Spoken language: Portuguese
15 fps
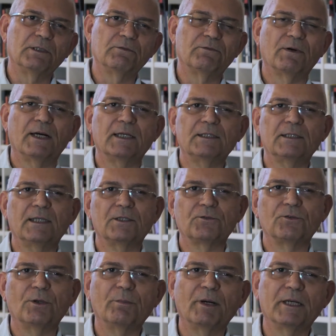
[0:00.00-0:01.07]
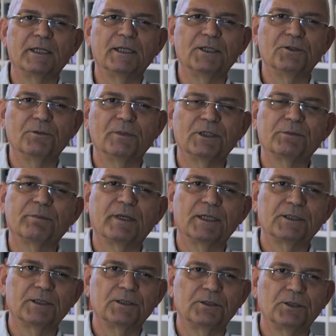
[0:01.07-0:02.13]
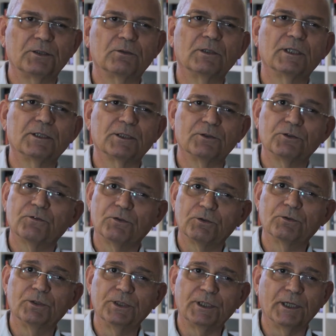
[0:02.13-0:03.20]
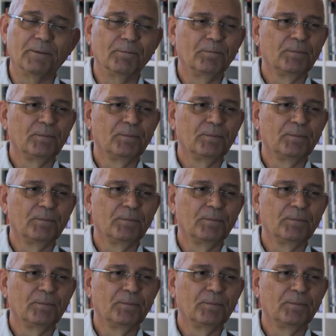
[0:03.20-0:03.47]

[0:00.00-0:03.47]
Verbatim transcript: e faz da sua parede uma espécie de coleção de figurinha